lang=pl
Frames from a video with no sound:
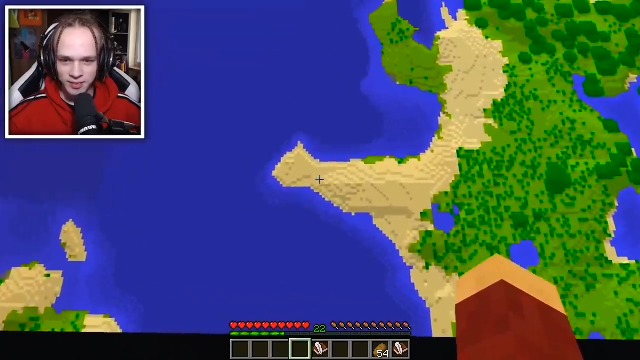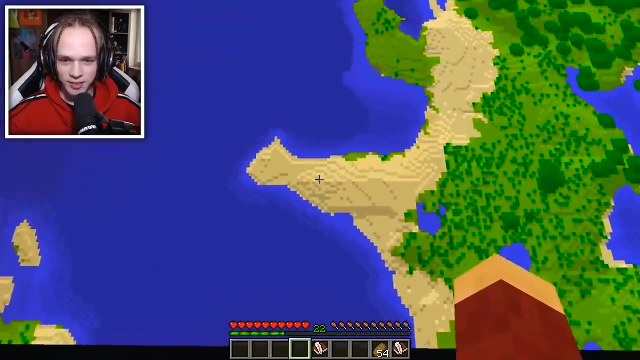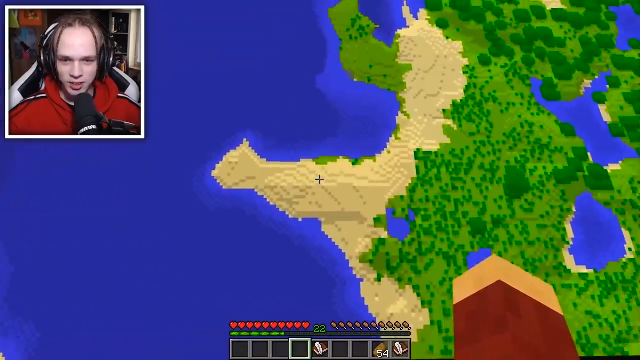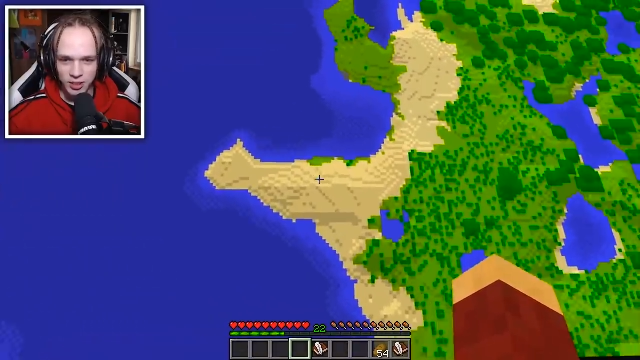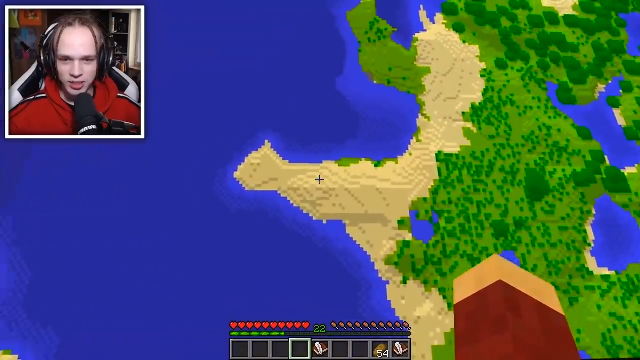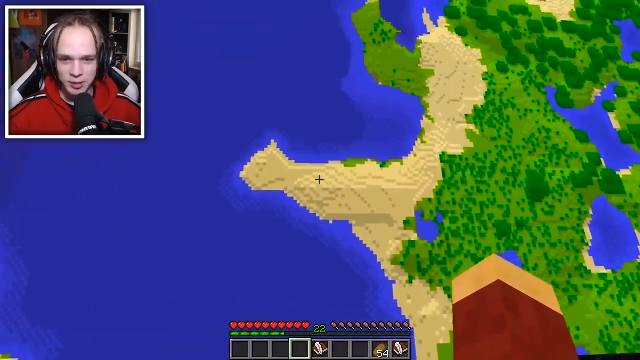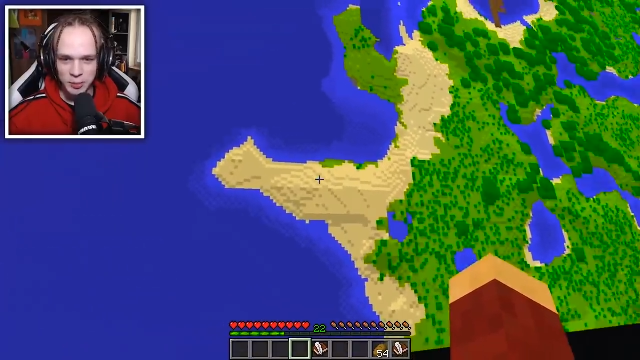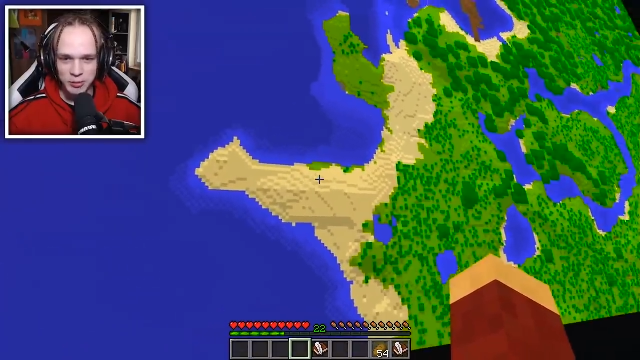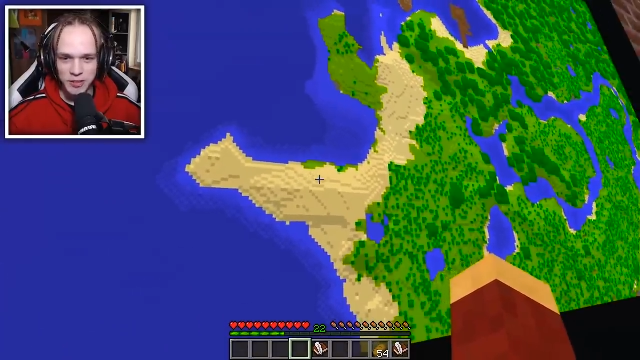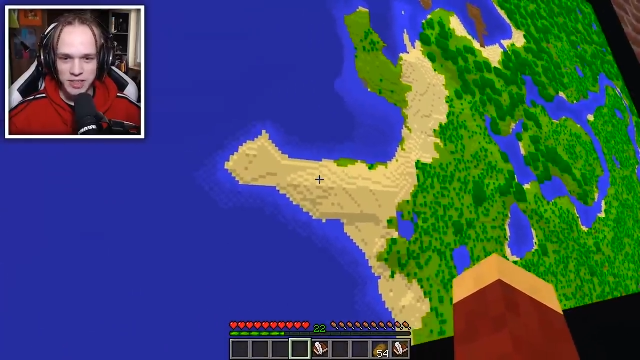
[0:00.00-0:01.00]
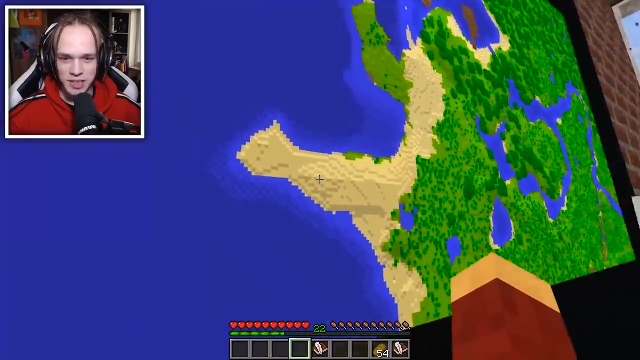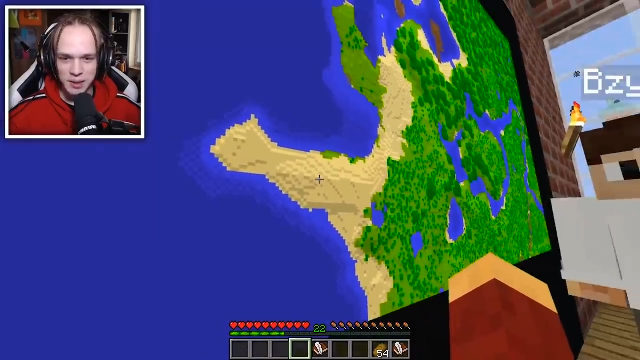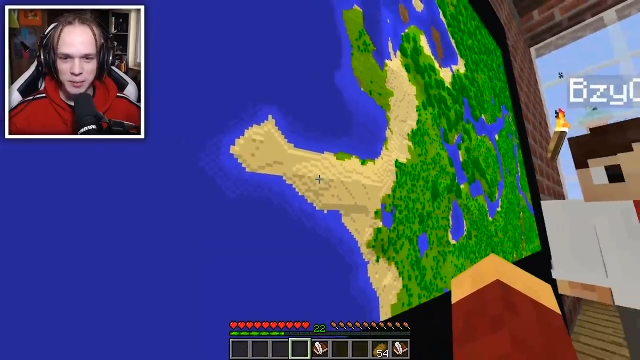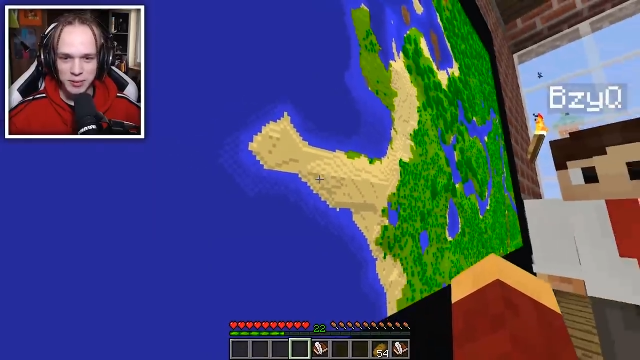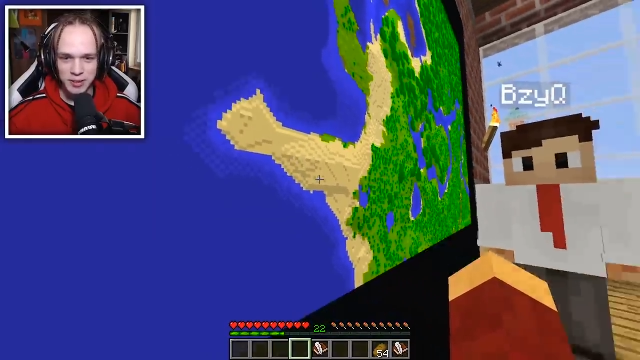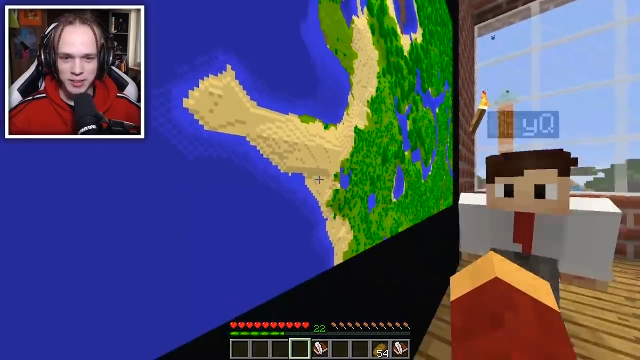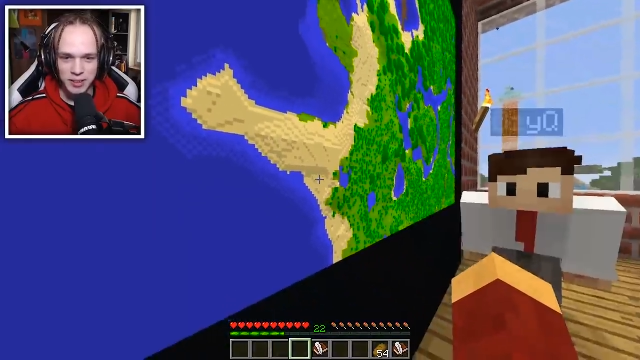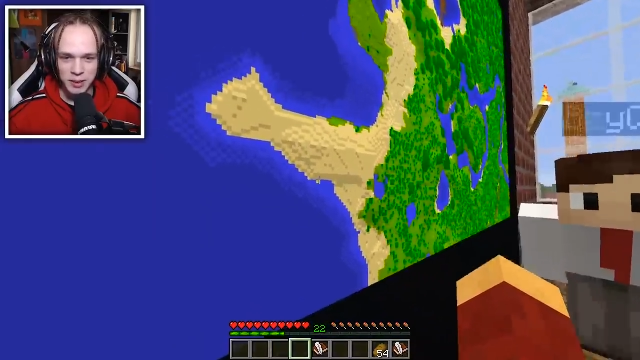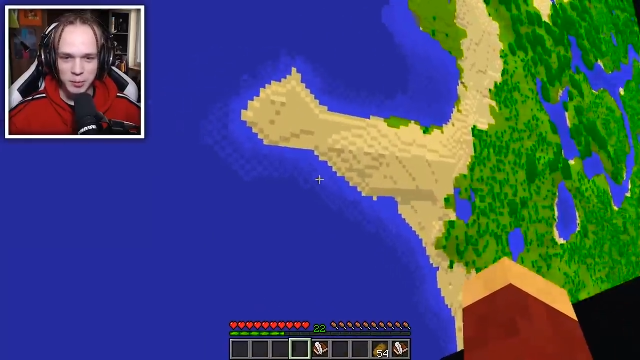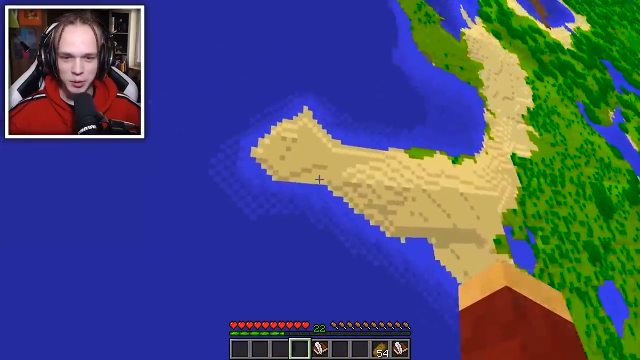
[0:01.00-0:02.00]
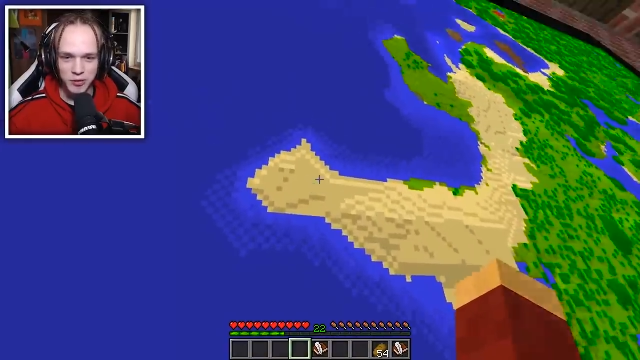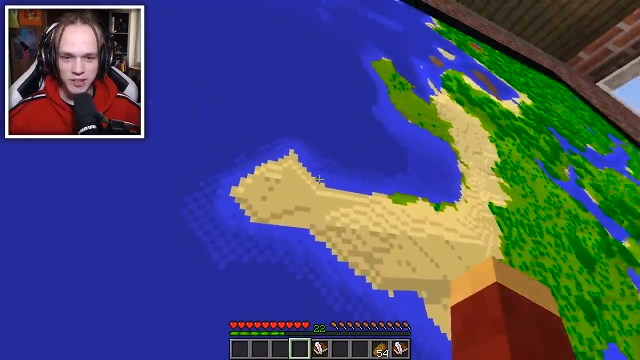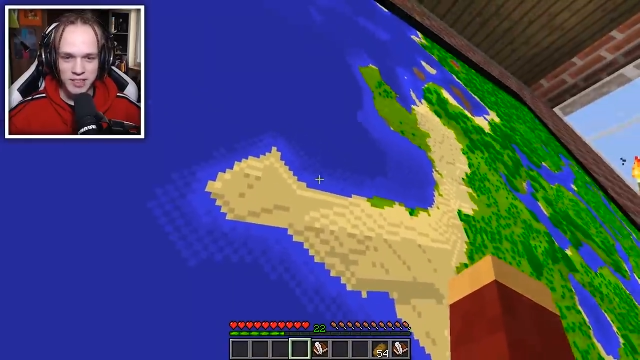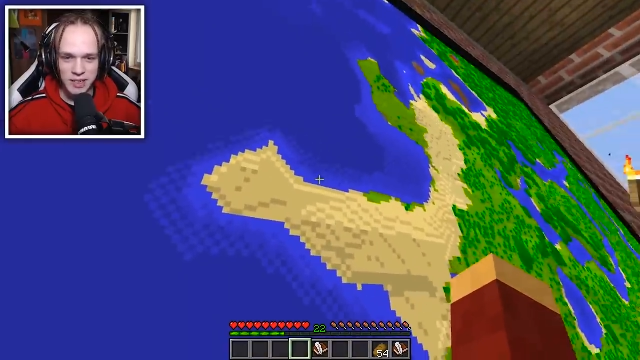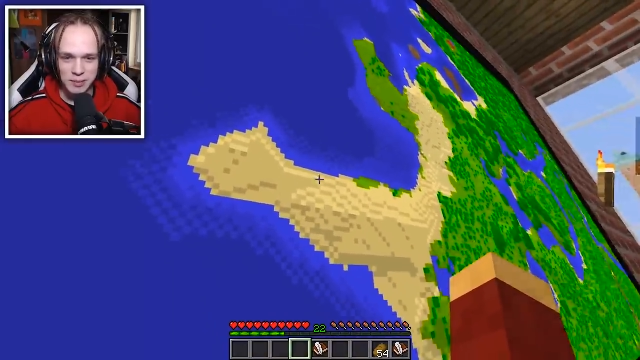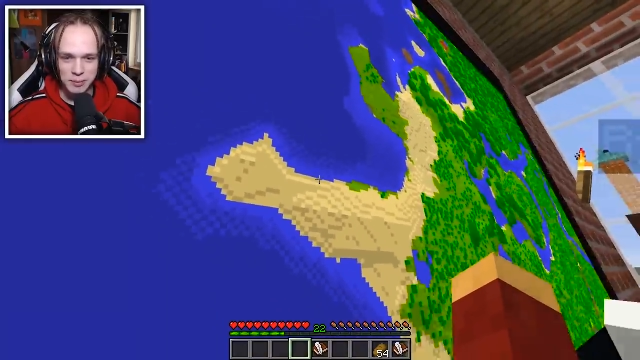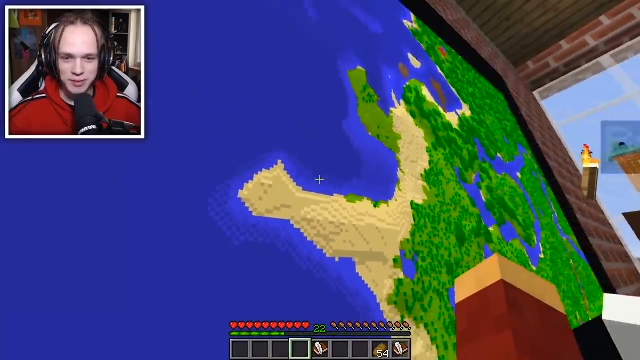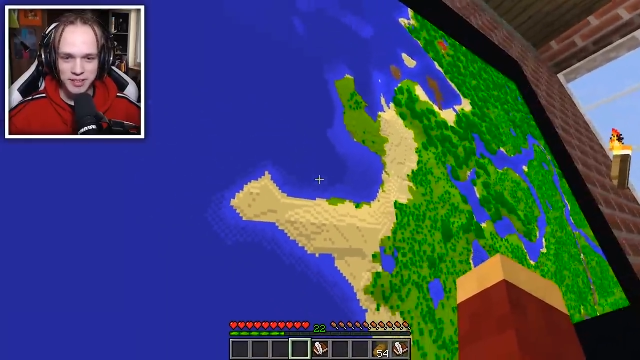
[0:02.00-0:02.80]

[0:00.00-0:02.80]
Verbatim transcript: To jest półwysep... Pamiętaj. Półwysep...